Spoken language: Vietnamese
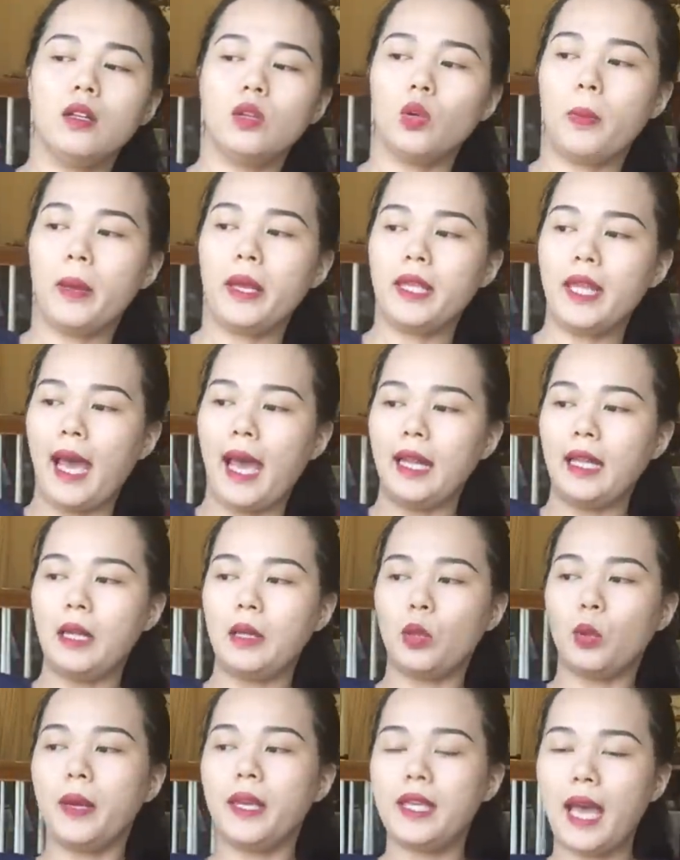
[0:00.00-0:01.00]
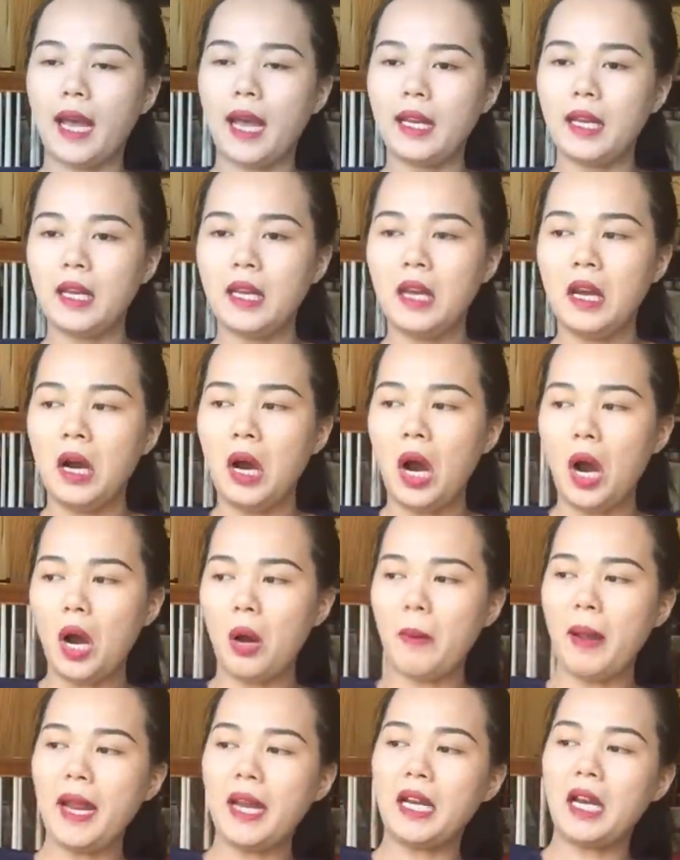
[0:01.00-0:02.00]
tụi mày chạy thì tụi mày chạy đi
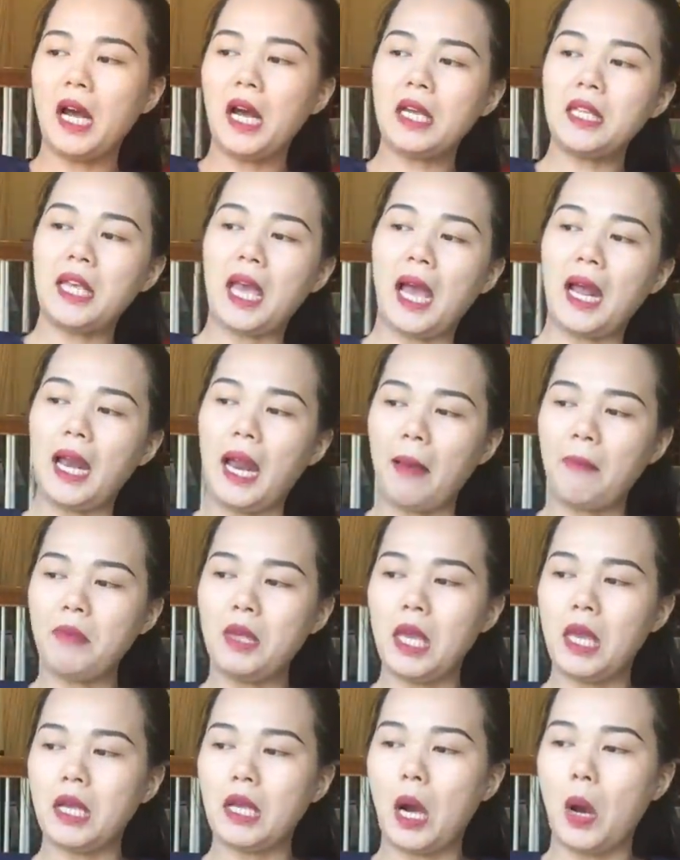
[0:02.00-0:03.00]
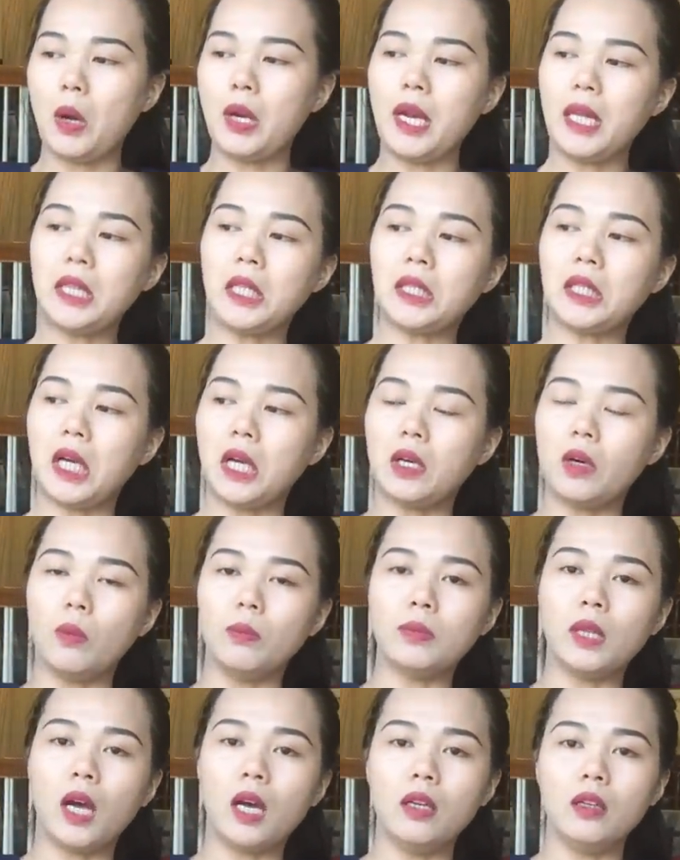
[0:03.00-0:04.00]
ô mấy đó chạy làm gì ngồi ở đây từ từ
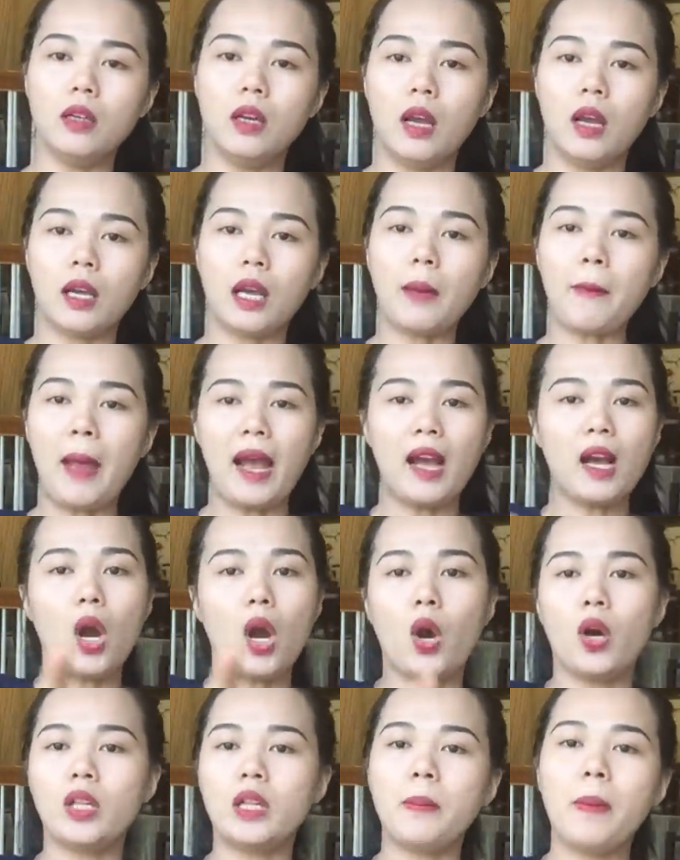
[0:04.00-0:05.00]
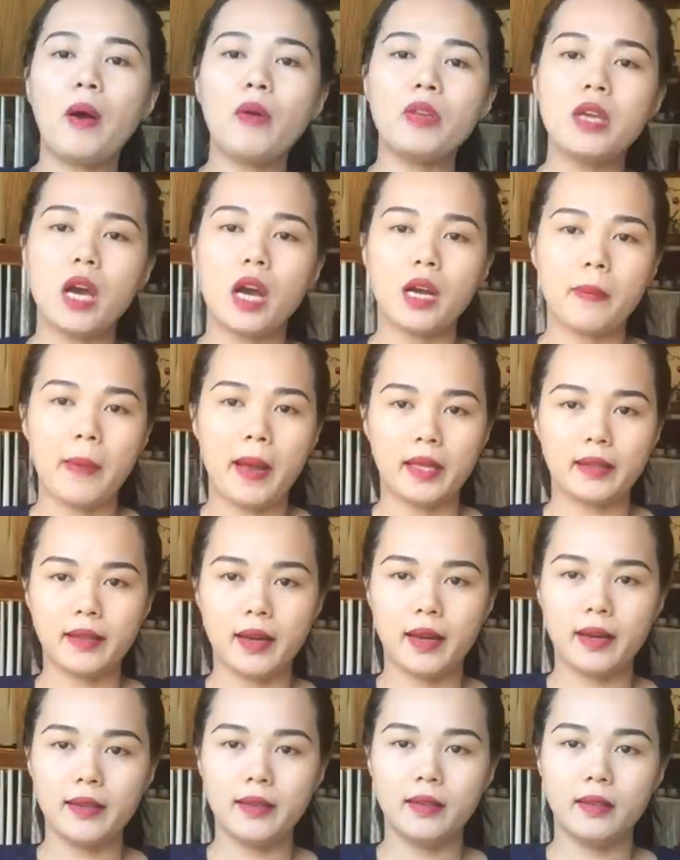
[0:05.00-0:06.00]
cũng tới các bạn ngồi thì bao giờ các bạn
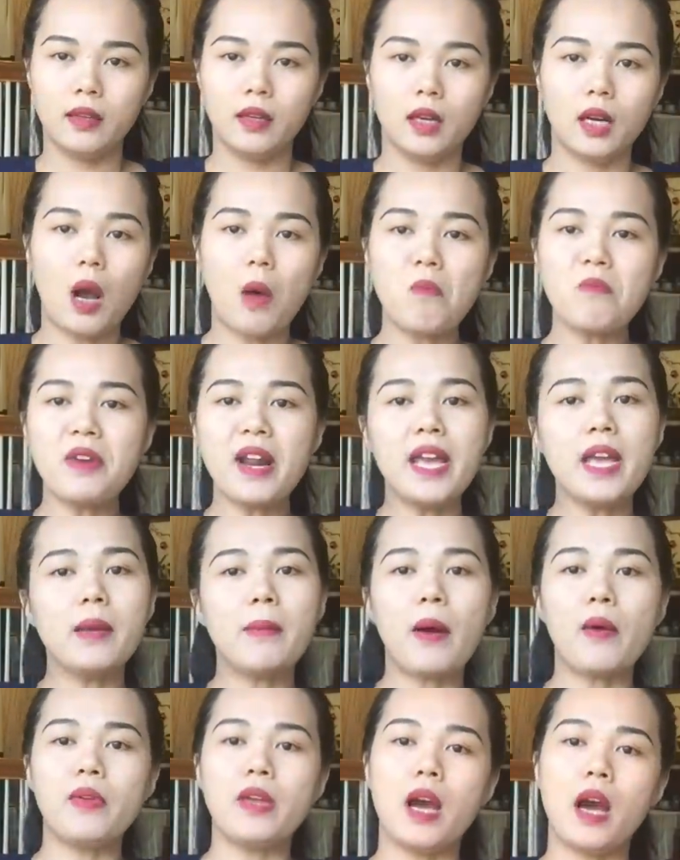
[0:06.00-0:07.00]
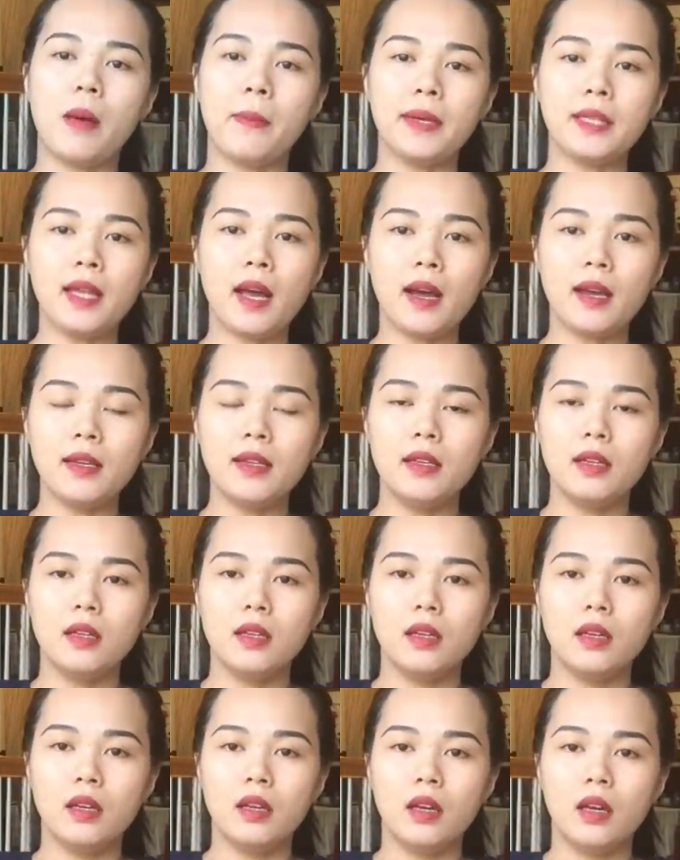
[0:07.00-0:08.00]
tới không đi bao giờ mới tới
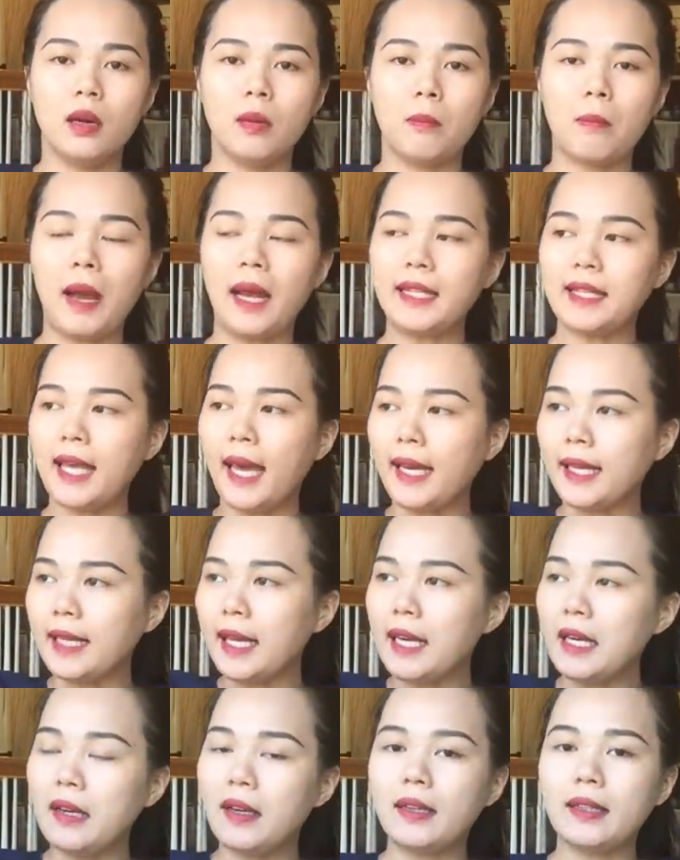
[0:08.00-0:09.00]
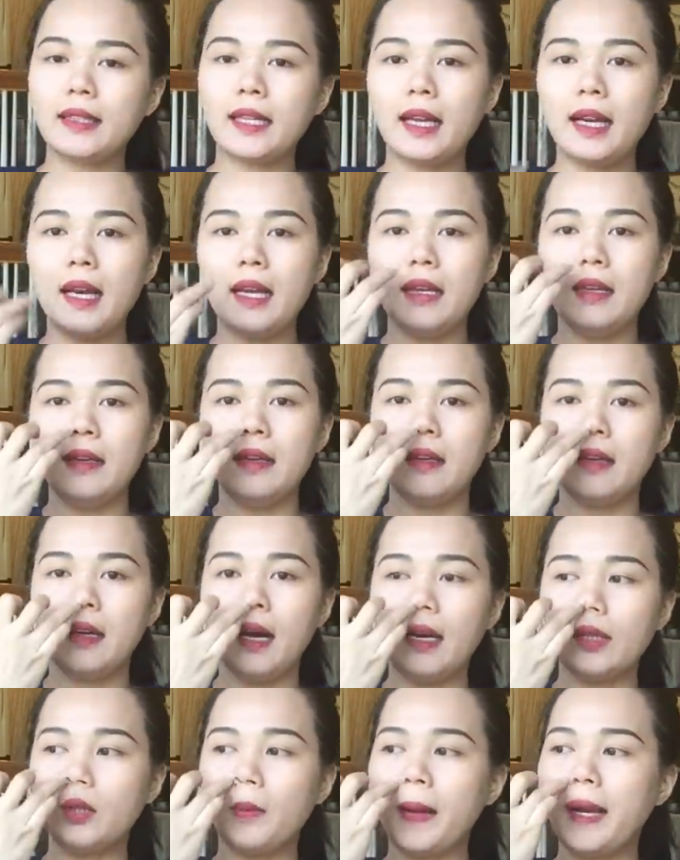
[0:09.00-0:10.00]
mà trách cái người người ta đi ơ
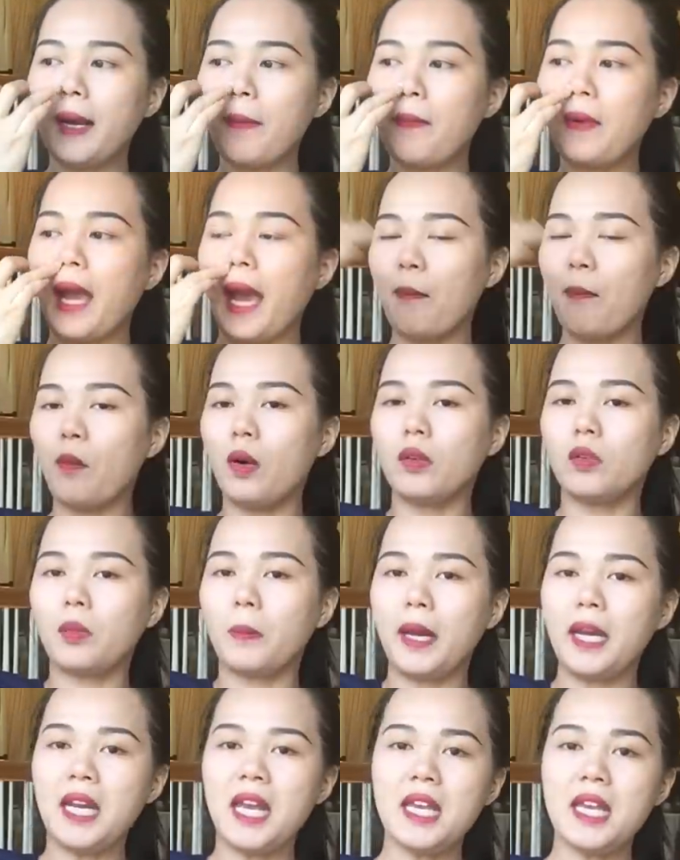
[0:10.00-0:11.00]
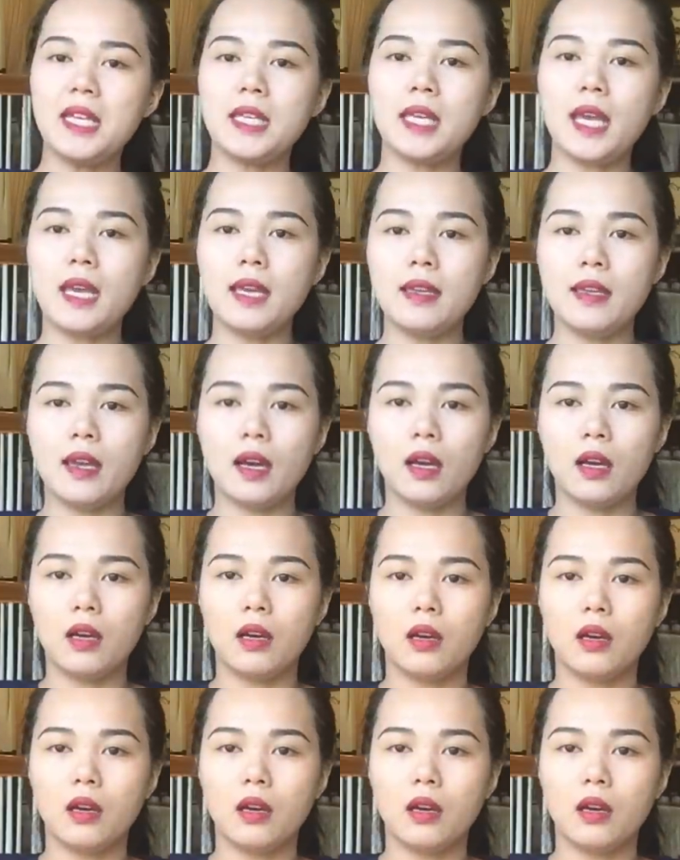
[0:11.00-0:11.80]
à, tụi bay gấp gáp quá tụi bay đi làm chi vậy